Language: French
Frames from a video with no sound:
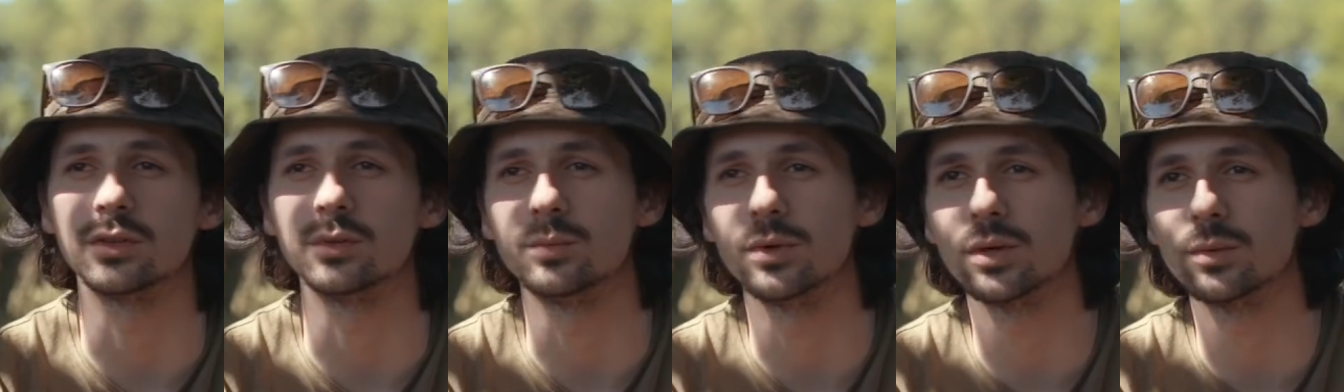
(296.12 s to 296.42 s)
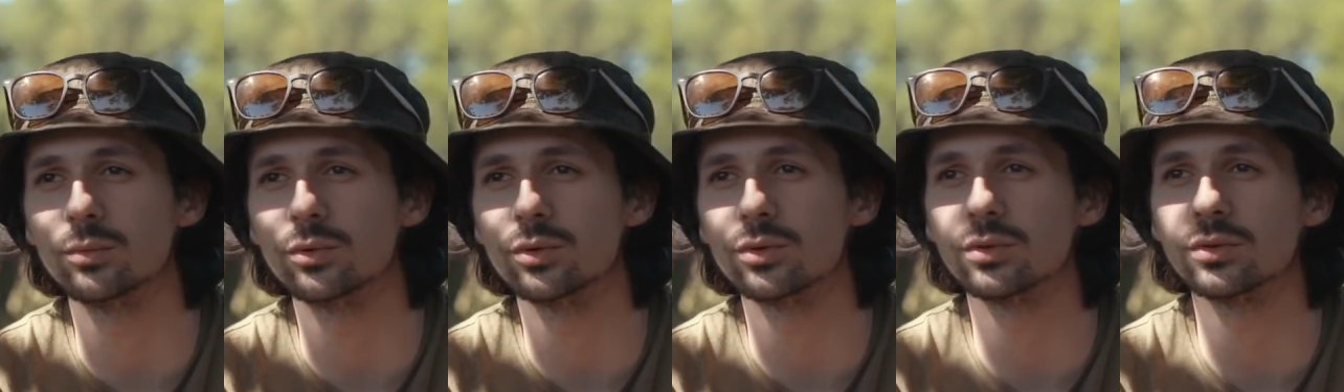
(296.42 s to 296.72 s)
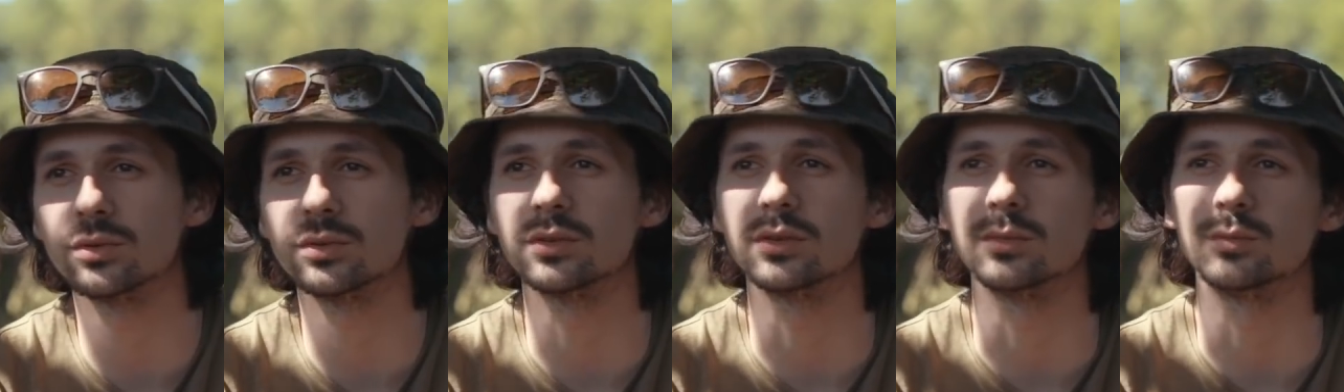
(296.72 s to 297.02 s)
des
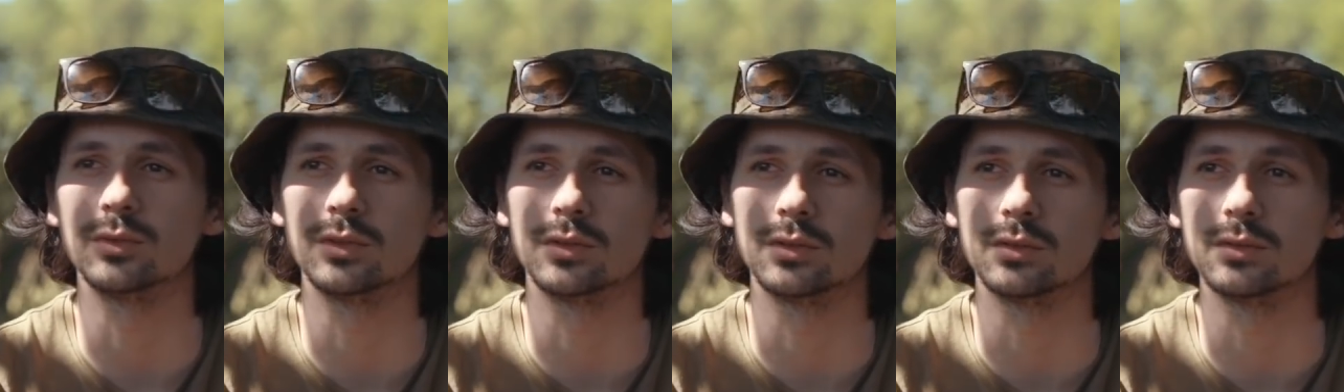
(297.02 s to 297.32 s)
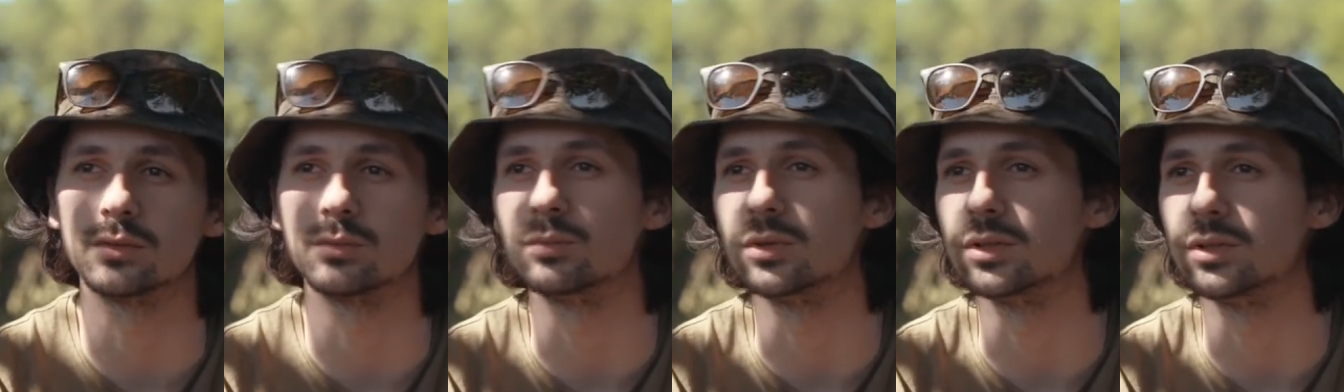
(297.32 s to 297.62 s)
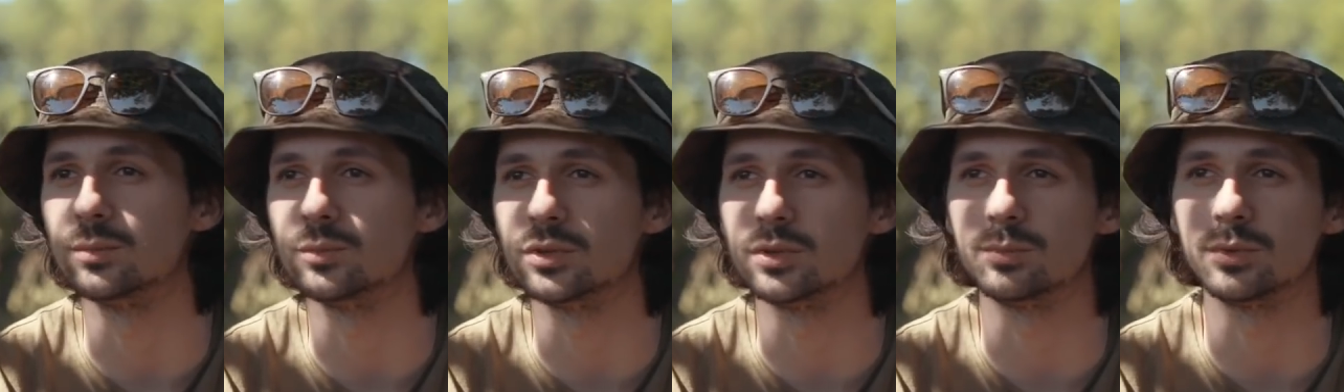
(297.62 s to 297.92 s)
barbecues, des petits, bah,
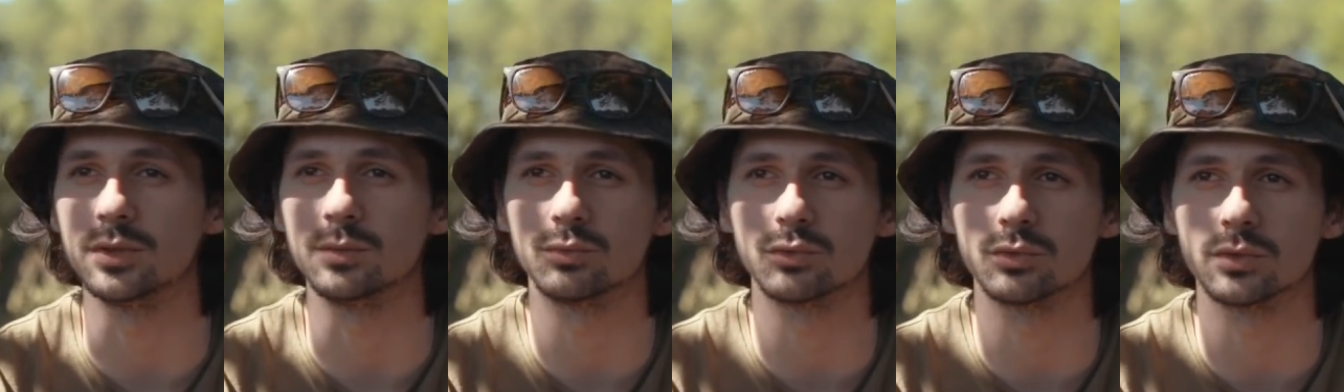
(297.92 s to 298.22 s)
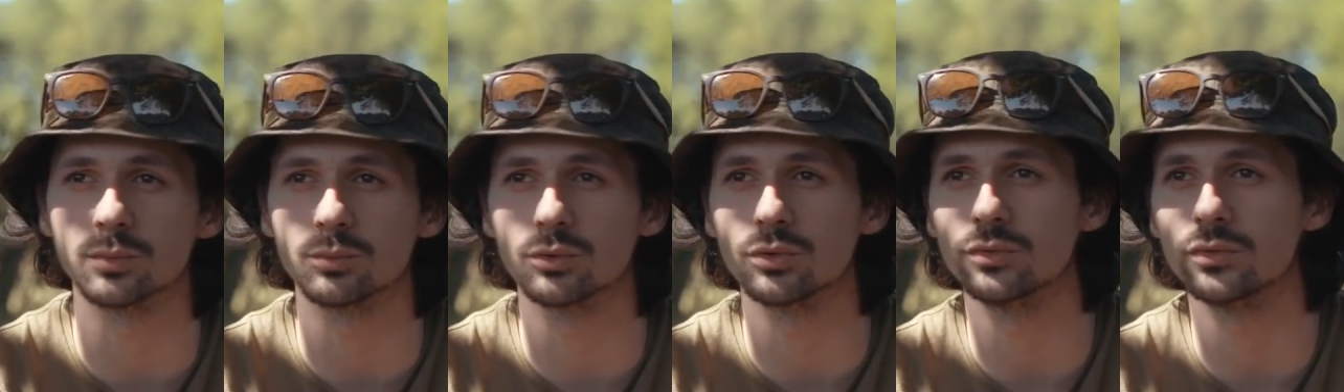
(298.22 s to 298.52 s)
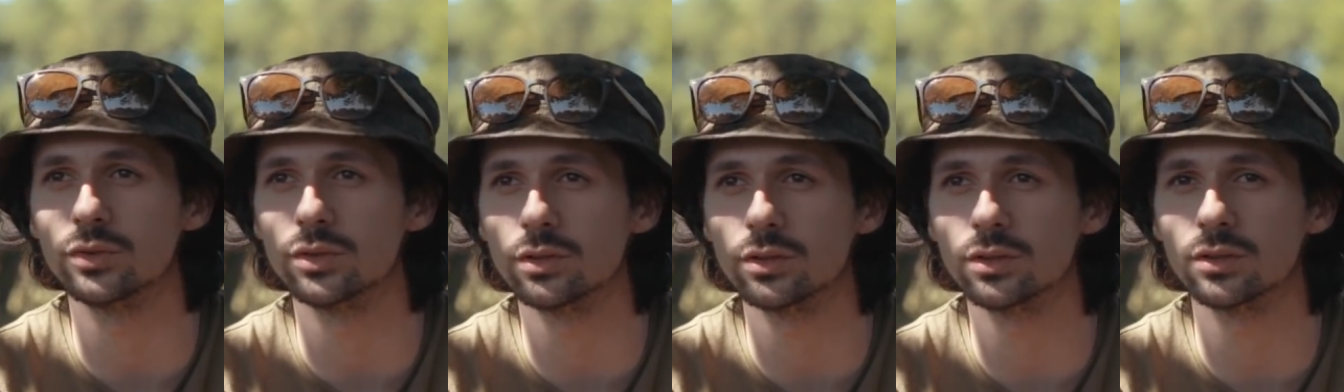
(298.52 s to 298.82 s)
des petits ping-pong
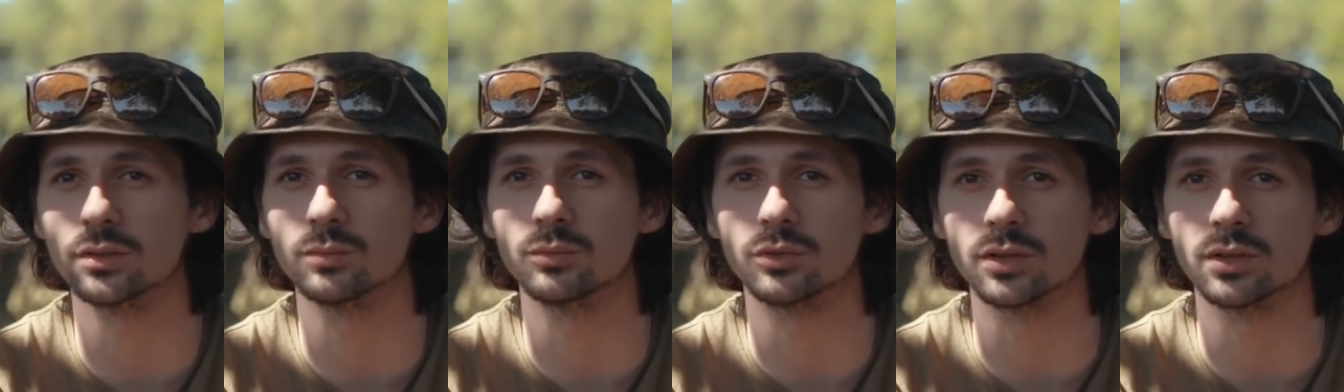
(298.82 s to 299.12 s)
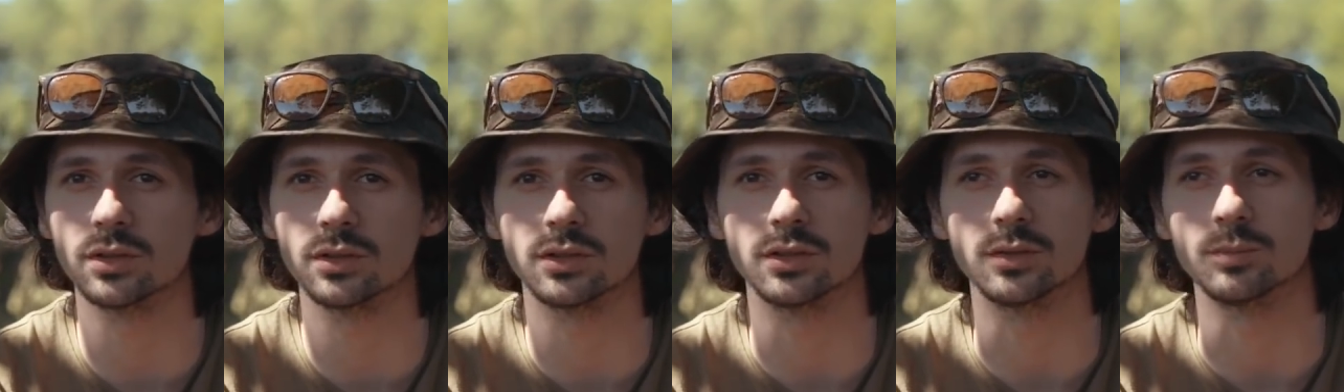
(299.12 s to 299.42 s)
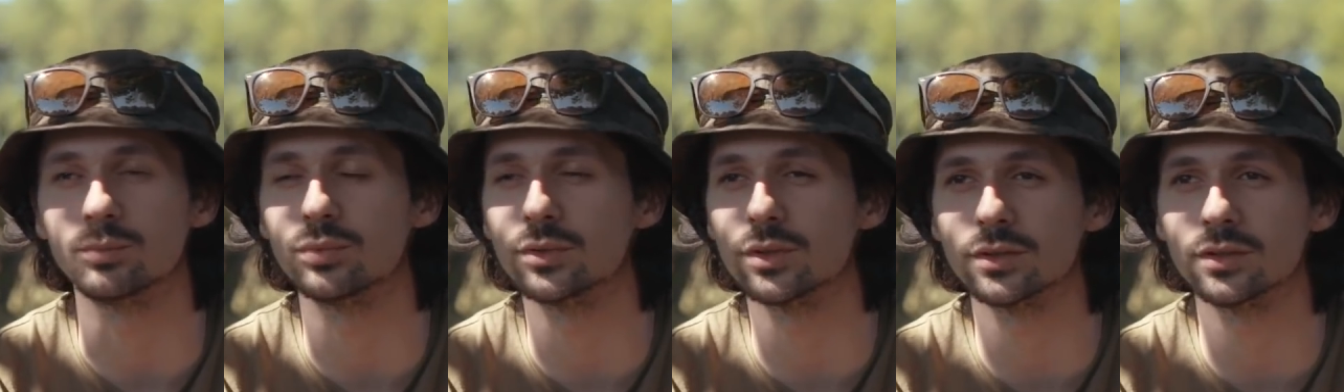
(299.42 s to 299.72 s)
improvisés comme ça,
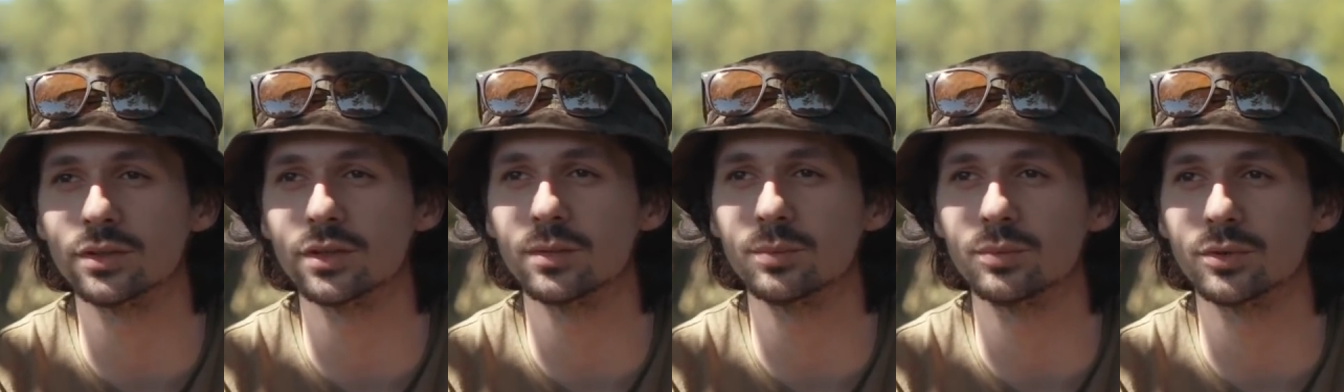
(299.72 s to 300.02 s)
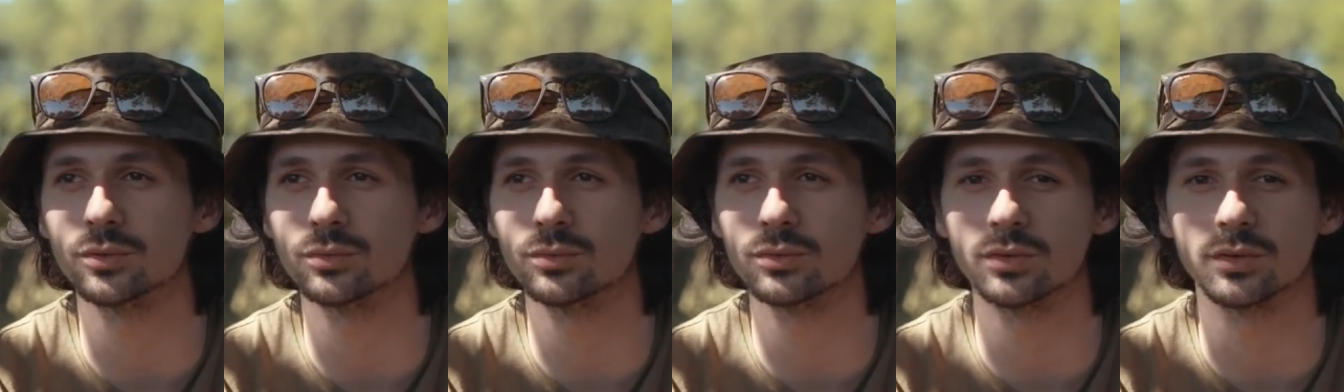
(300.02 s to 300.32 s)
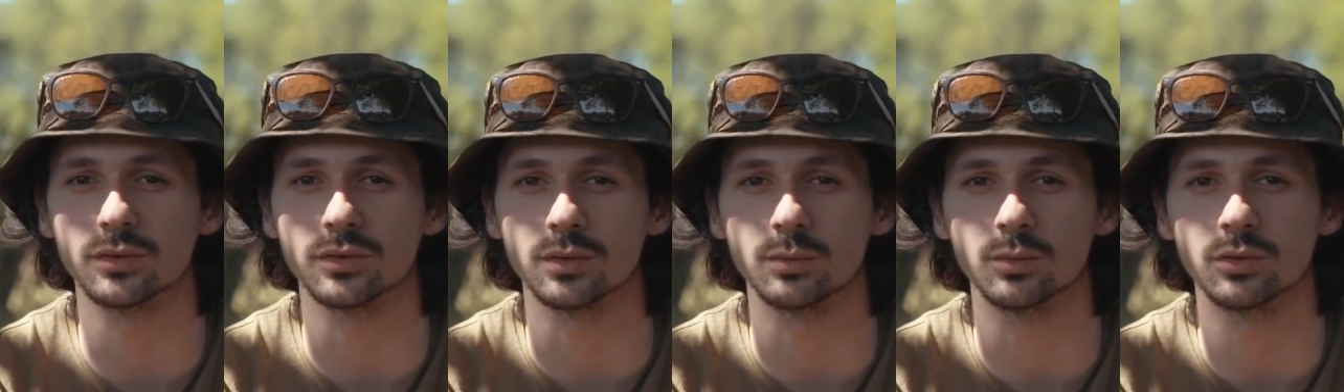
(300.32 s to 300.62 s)
qu'il y ait plein de carpes et tout,
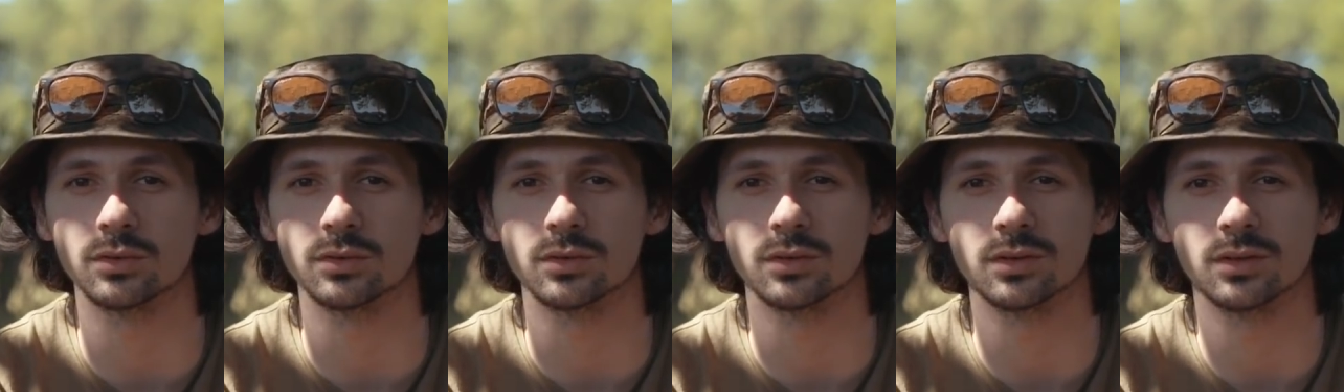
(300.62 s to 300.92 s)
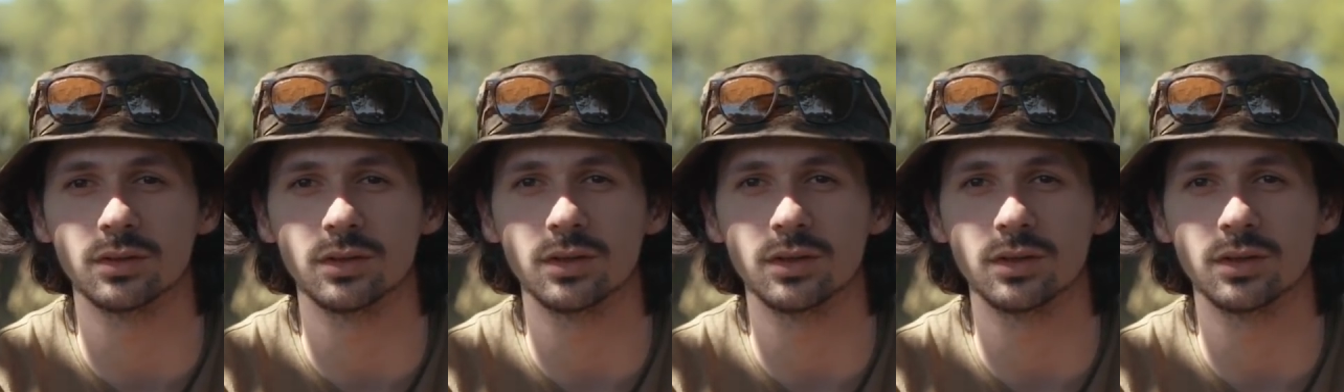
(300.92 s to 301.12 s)
c'est vraiment, euh,